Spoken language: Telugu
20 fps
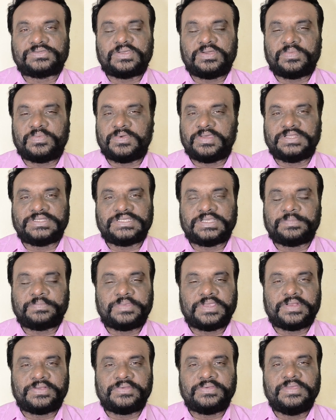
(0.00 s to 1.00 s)
వేసుకోపో అని
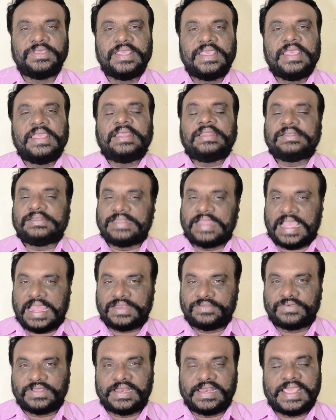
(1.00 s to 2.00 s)
చెప్పాను
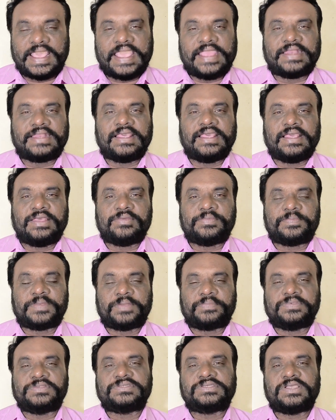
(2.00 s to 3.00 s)
దానివల్లే ఆయన
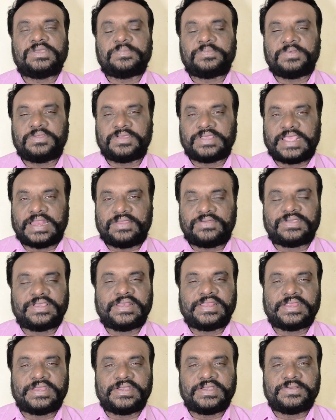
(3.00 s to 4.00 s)
ప్రపంచ కప్లో
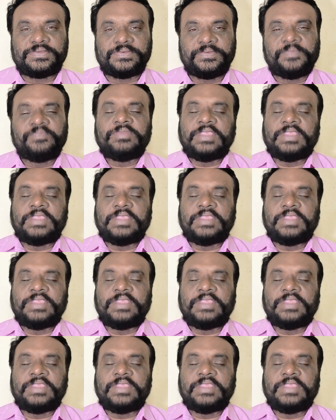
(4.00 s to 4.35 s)
గెలవగలిగాడు